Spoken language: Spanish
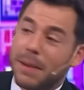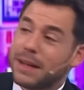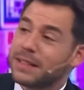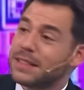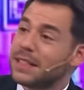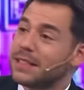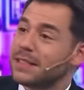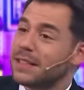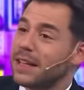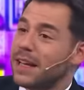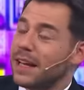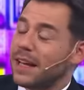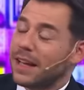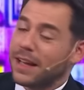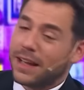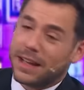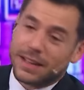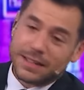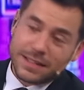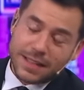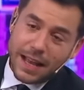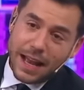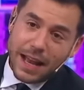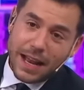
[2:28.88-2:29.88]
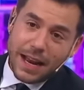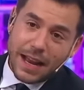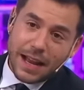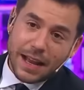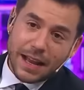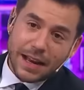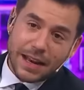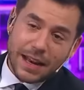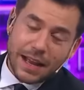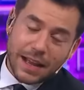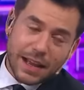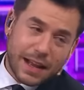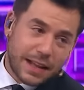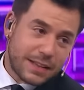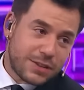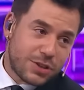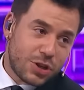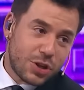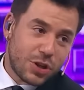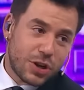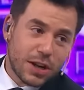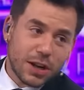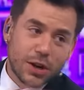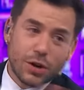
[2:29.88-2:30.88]
más allá de que sea la,
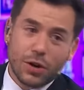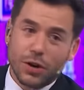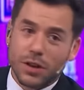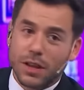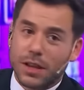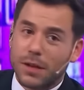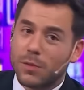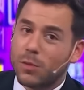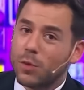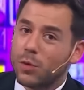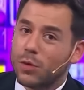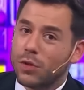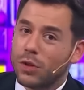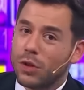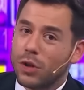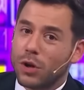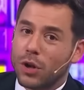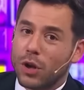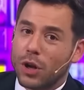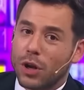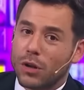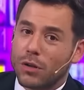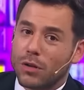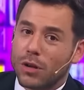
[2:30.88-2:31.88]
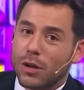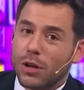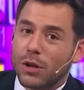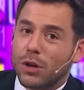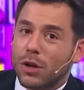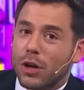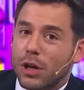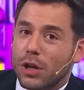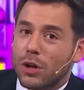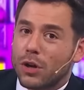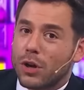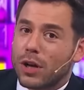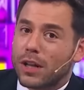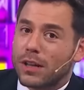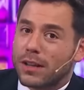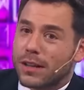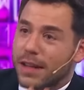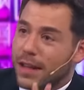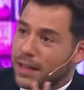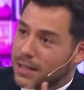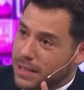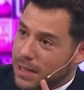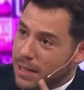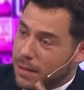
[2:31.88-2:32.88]
canción récord del mundo, creo que lo que
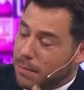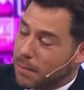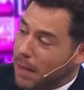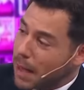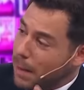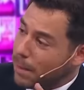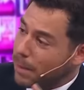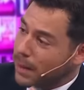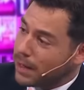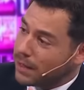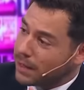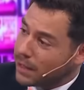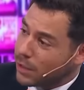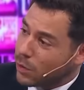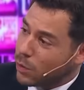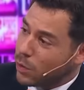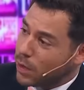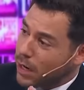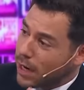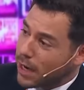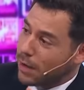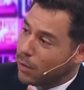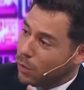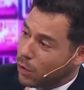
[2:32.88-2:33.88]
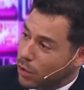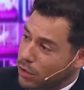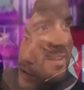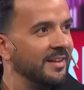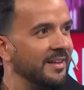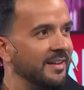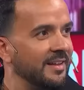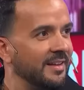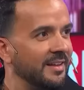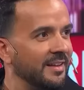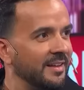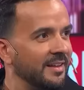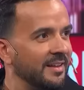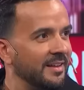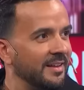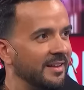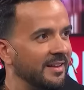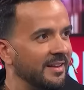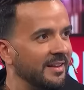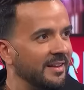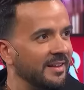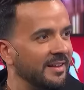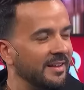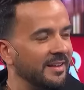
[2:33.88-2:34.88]
te hace más particular a vos, y por lo que
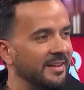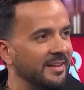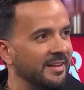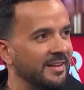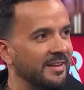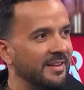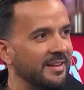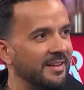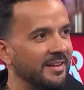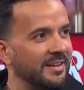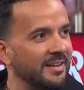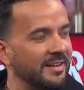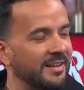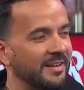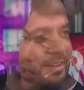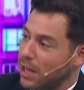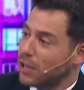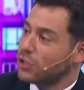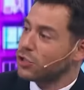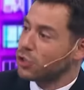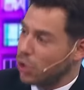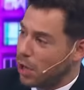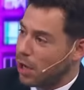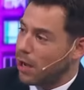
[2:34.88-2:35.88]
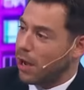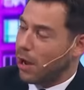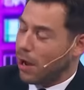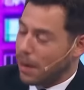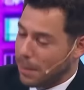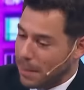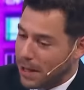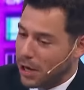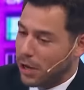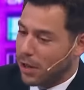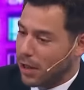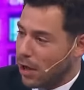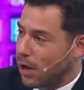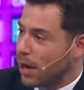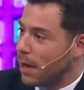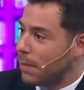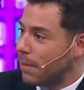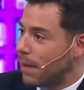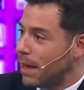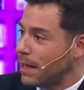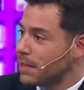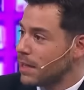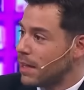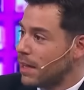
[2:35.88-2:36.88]
siempre te vamos a recordar, yo al menos de ahora
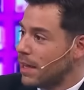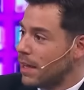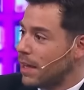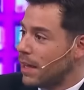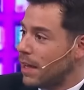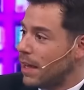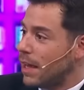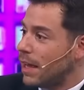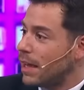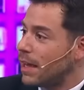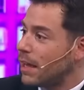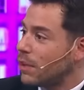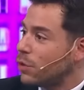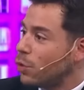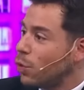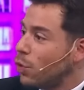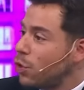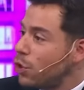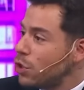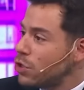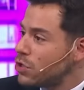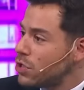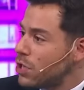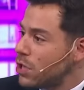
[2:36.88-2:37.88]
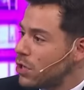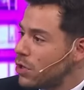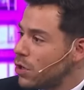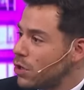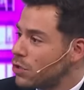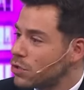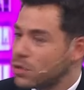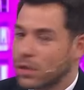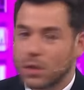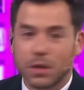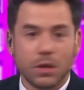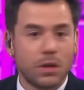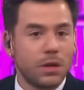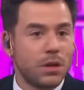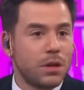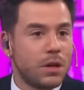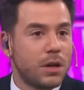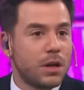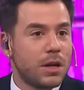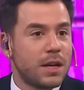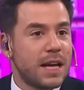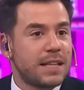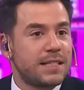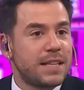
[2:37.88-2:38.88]
en más, es que tus dos hijos
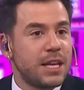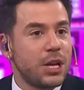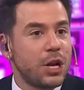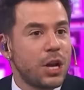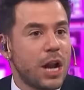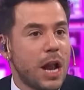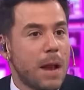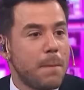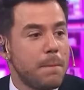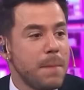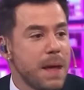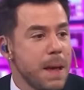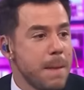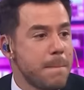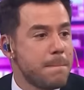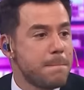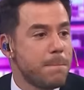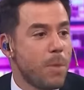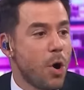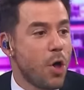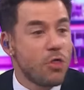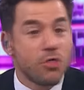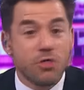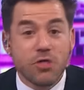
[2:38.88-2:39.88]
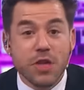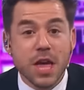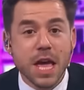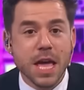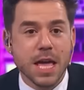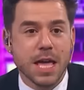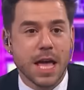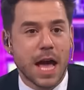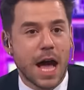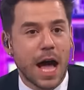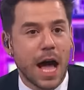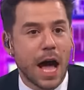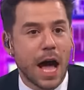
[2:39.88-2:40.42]
nacieron el mismo día.